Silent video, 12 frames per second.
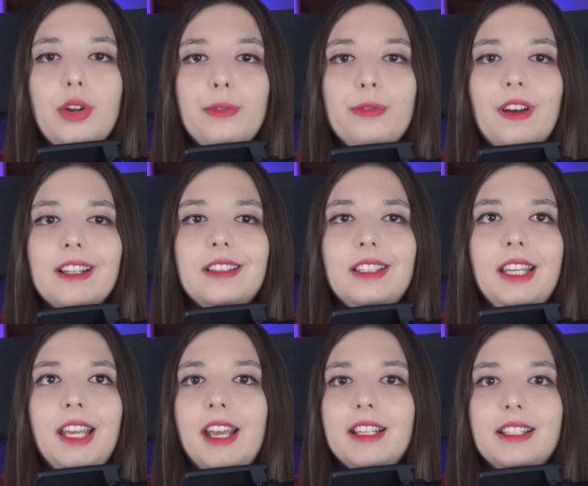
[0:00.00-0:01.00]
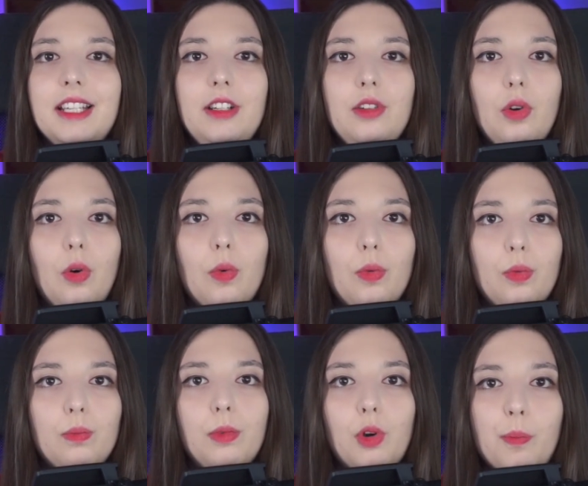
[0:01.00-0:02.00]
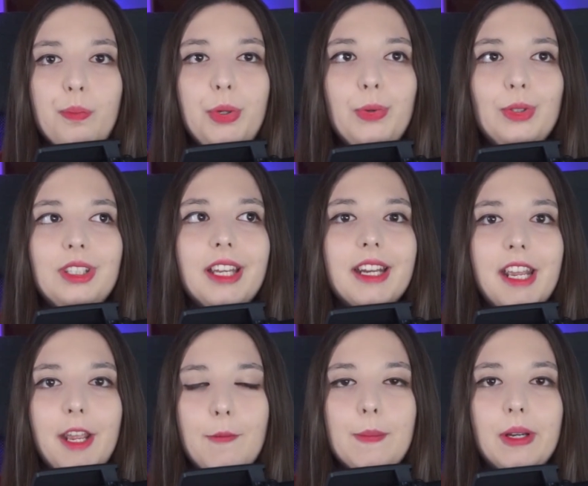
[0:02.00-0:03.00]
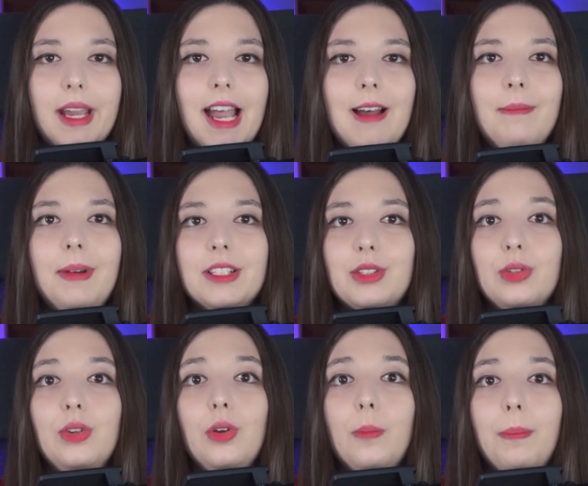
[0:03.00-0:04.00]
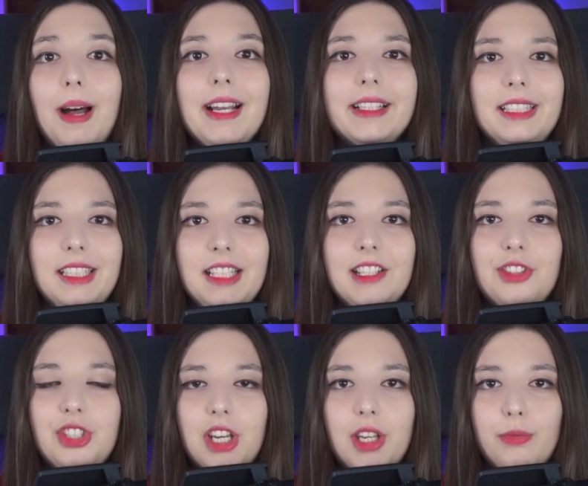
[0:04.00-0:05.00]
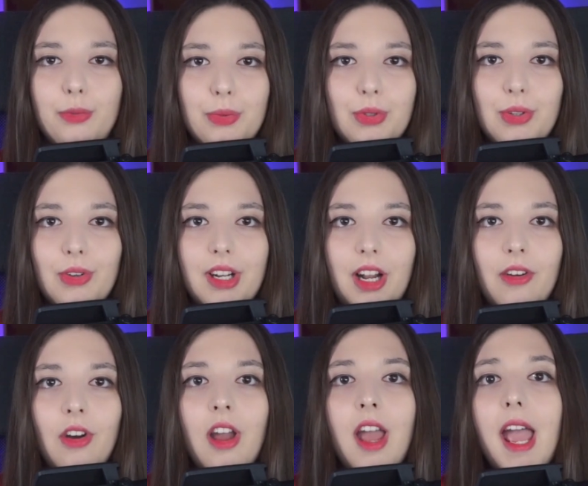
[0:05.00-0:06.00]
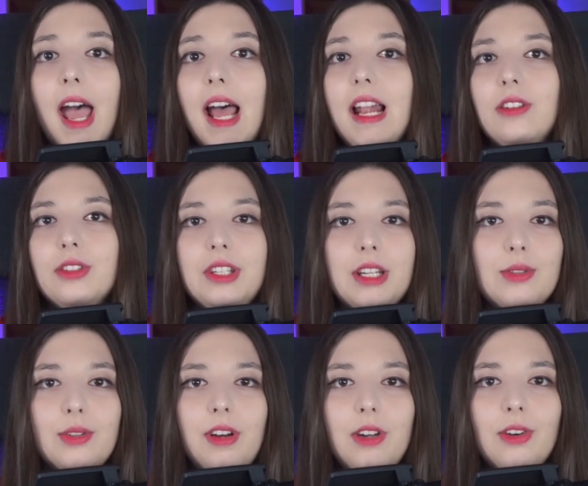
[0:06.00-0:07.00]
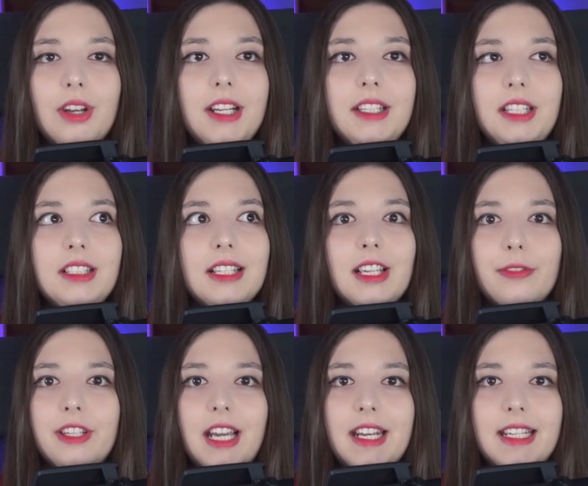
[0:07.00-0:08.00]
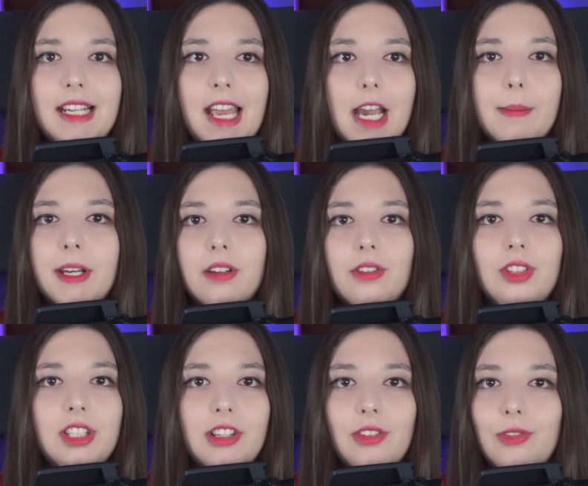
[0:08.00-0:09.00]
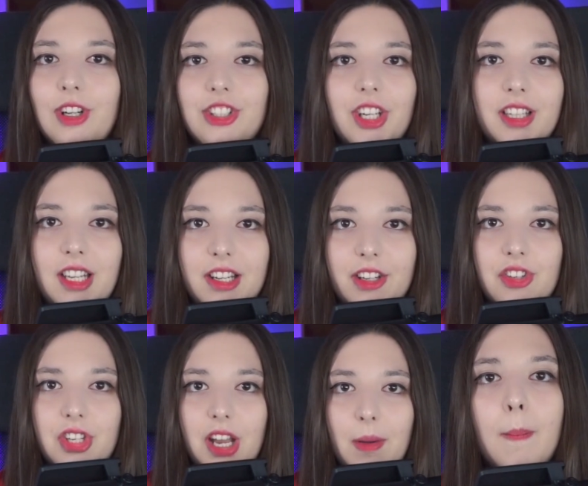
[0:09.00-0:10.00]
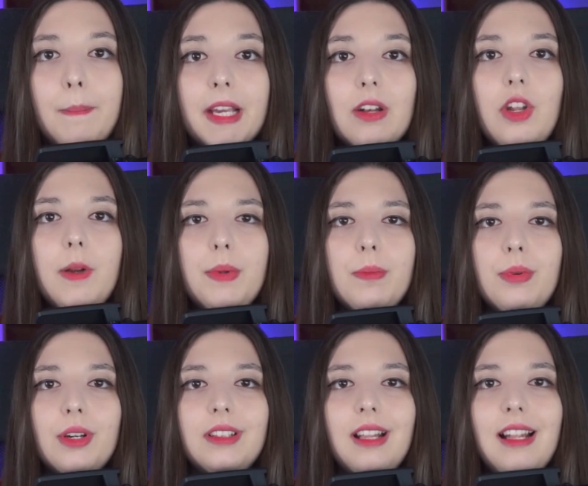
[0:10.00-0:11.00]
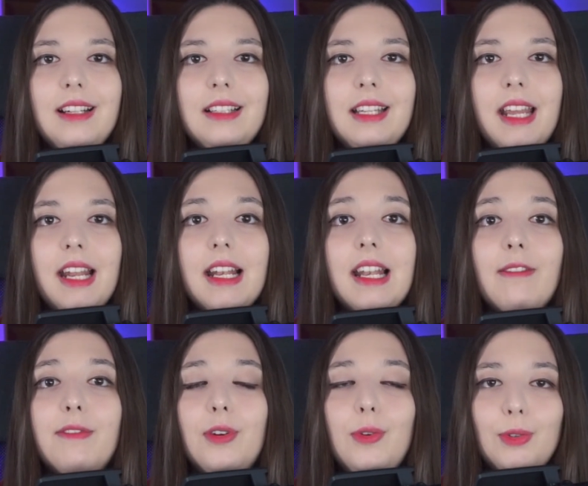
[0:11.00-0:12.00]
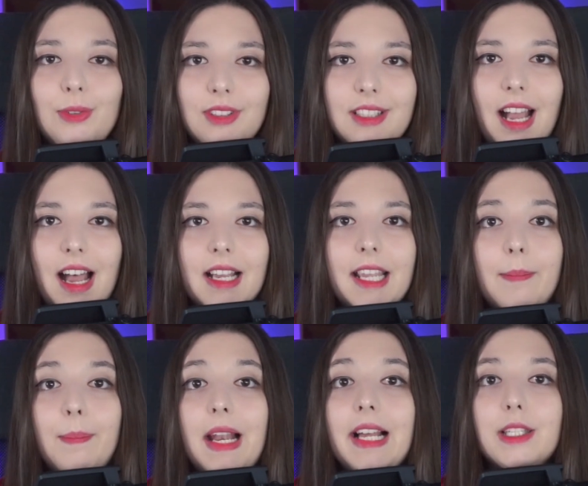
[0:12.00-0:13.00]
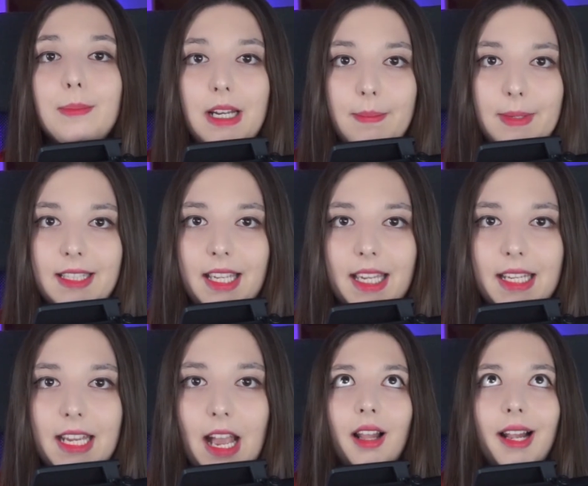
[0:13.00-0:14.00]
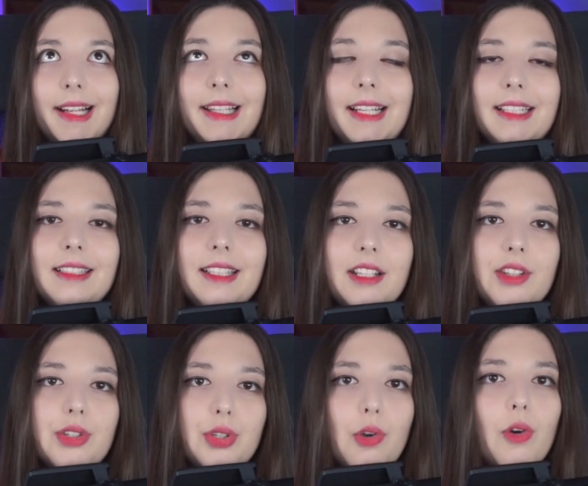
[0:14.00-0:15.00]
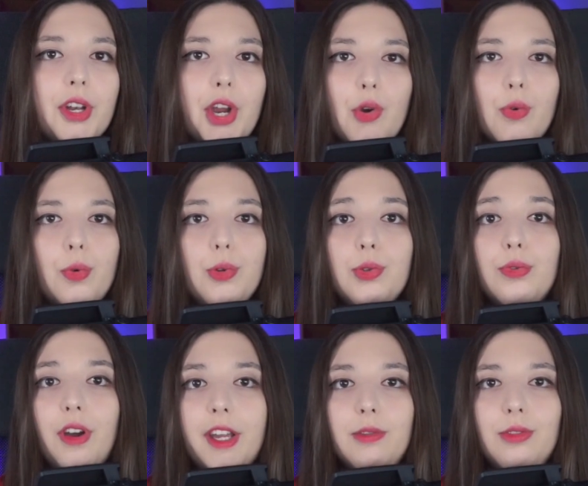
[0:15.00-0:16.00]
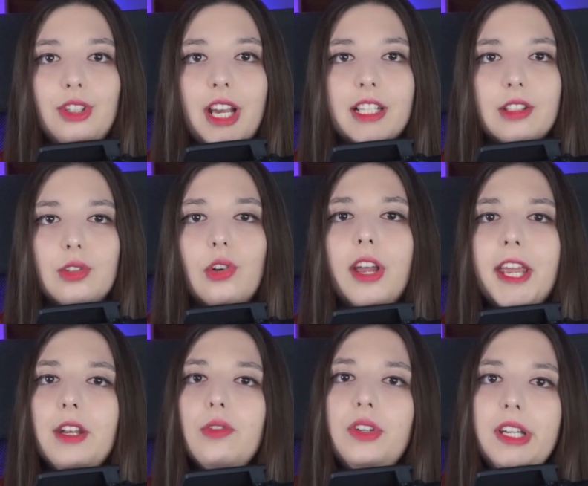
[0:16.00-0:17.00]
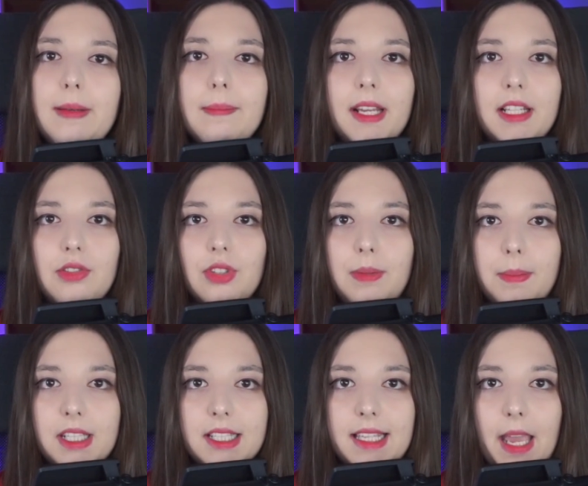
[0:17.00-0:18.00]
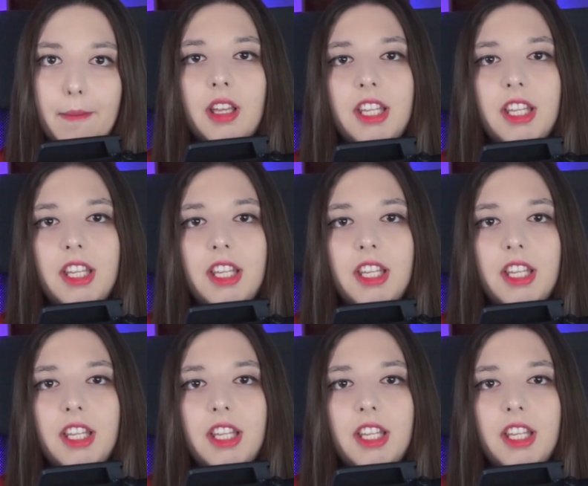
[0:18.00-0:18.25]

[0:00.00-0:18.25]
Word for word: infatti, essendo un computer e un programma solo parti di energia che funzionano, ha lo stesso valore di sacrificare delle erbe che contengono una certa energia. Per loro è più importante la volontà che plasma la materia, l'intenzione con cui tu fai un gesto e non il mezzo di per sé.